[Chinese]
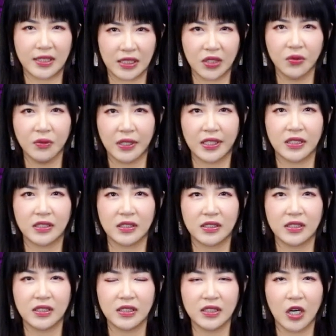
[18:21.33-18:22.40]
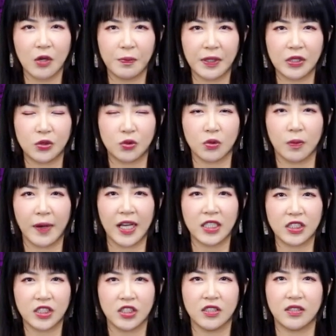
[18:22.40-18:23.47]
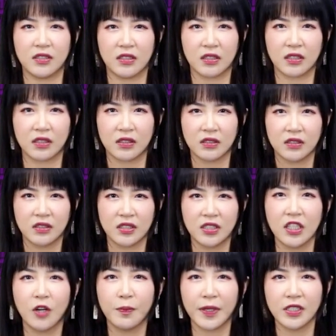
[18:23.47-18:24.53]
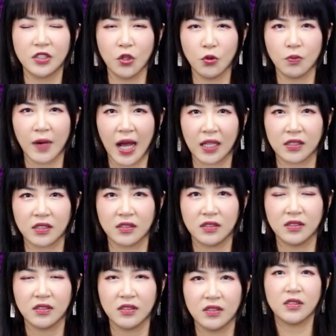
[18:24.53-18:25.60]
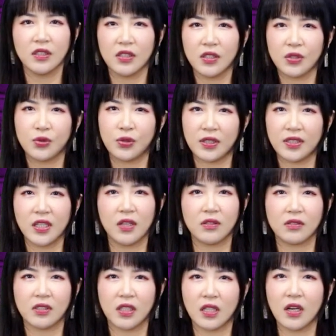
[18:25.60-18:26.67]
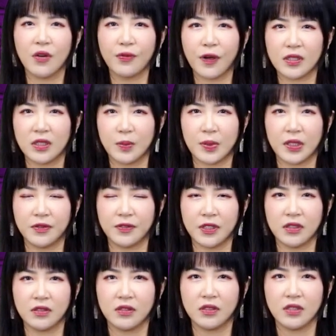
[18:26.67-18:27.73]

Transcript: 行为是要被左派指责的，是要被咒骂的。学校也要放弃评分，